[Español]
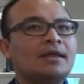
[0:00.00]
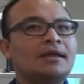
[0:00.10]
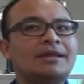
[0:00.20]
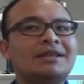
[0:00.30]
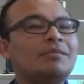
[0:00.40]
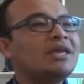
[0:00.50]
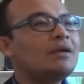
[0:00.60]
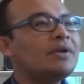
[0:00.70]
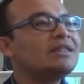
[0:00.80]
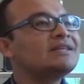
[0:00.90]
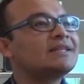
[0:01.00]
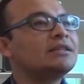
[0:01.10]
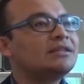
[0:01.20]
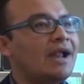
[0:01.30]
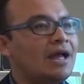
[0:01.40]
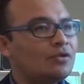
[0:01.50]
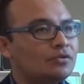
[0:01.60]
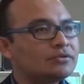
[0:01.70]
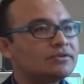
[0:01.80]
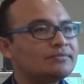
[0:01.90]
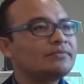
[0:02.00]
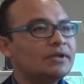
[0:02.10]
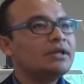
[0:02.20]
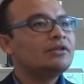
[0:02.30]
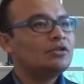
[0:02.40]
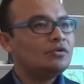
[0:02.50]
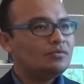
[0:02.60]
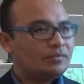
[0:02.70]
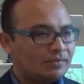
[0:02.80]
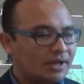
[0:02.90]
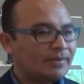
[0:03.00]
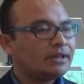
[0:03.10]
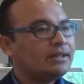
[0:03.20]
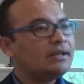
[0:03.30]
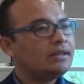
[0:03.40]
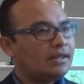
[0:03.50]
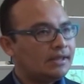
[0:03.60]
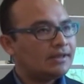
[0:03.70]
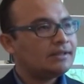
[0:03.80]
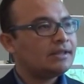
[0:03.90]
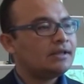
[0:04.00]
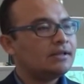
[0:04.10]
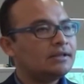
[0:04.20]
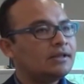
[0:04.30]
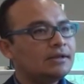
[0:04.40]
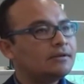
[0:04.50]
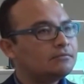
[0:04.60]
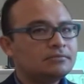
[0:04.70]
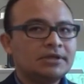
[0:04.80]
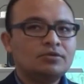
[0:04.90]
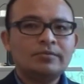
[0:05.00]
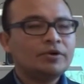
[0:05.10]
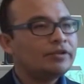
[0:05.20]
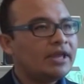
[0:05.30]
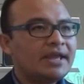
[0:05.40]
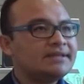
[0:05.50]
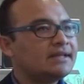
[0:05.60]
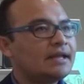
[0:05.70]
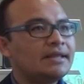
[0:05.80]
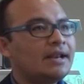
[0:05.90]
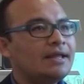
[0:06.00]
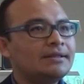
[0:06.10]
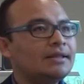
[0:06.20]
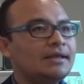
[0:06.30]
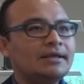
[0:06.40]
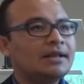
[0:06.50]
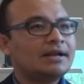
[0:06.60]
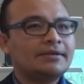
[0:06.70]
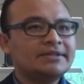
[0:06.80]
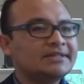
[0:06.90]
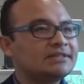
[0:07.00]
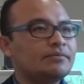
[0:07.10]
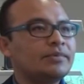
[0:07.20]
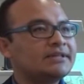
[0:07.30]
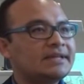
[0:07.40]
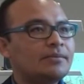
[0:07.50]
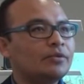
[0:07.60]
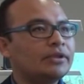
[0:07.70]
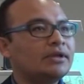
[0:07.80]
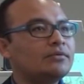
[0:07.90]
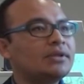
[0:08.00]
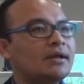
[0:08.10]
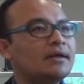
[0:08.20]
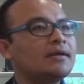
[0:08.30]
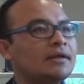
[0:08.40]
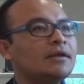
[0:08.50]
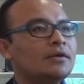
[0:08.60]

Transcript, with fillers: eh, limeñamente centrados. ¿no? A partir del, número 10 en adelante, la revista se empieza a poner una,